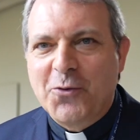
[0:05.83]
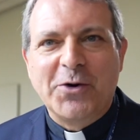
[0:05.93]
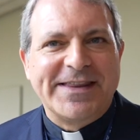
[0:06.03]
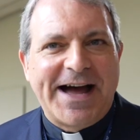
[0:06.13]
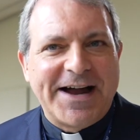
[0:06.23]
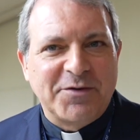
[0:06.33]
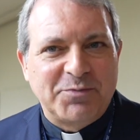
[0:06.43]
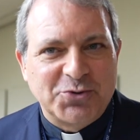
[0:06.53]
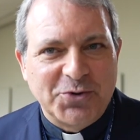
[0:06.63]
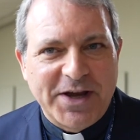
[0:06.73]
cura da arte
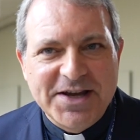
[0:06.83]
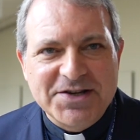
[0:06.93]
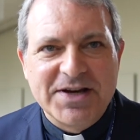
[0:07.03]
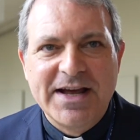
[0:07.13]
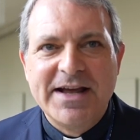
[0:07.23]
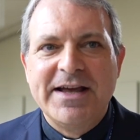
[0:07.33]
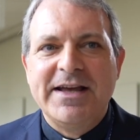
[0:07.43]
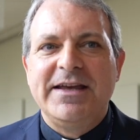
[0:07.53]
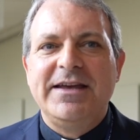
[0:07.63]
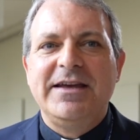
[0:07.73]
português
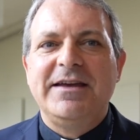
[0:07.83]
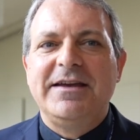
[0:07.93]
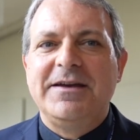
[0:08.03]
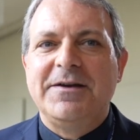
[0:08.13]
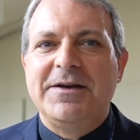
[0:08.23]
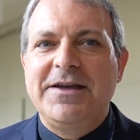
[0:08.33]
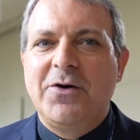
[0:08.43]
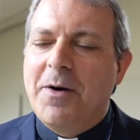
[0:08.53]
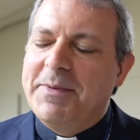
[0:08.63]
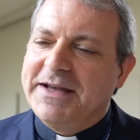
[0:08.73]
e,
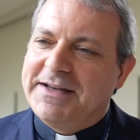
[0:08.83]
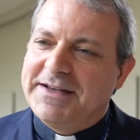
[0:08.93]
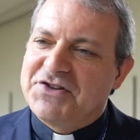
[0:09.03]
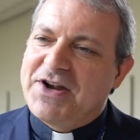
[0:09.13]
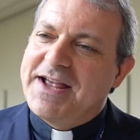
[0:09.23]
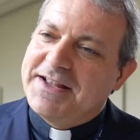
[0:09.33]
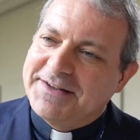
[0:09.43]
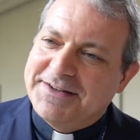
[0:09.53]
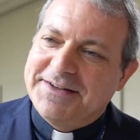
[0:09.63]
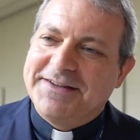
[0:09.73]
é um homem que já é,
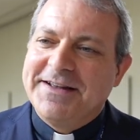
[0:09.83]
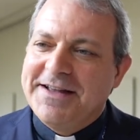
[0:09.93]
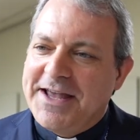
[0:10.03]
eh,